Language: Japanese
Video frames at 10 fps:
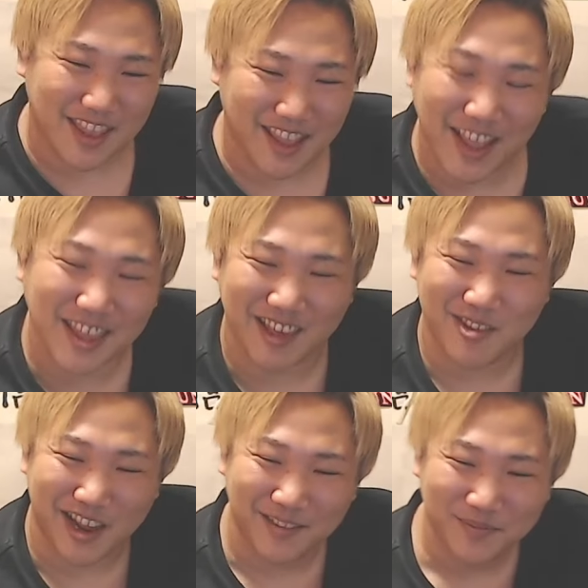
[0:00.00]
てなっちゃう
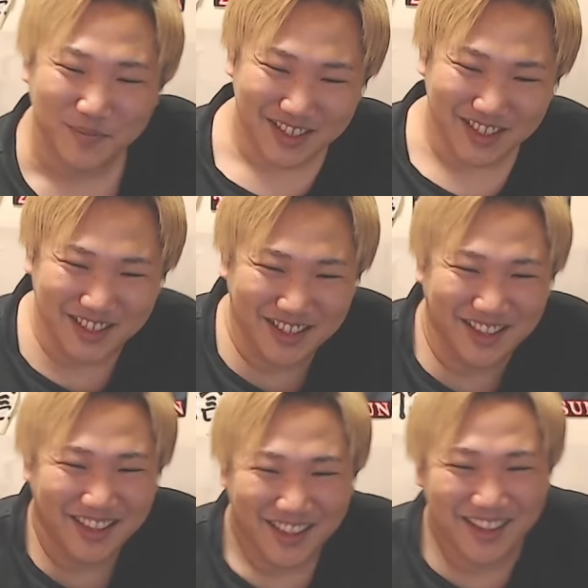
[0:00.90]
じゃん
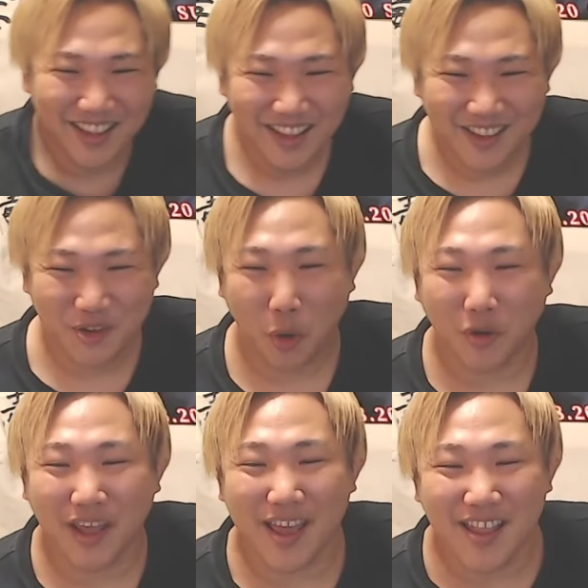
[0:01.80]
余
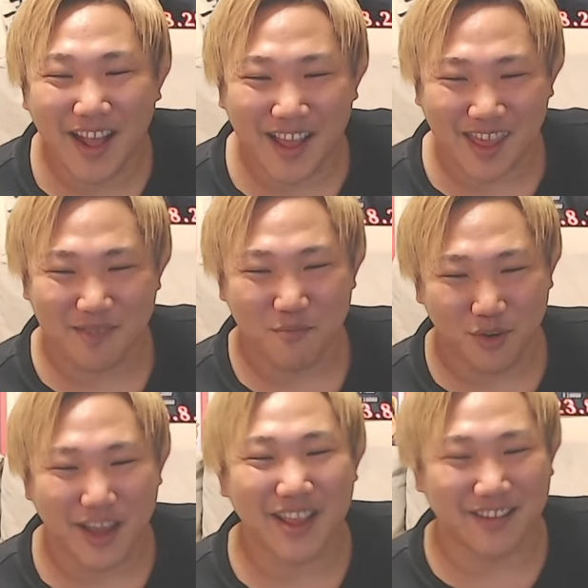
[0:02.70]
計投げ銭もら
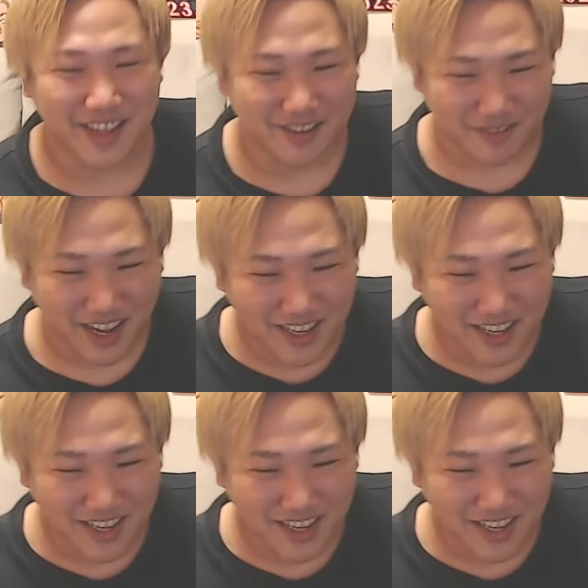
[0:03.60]
えなくなるわ。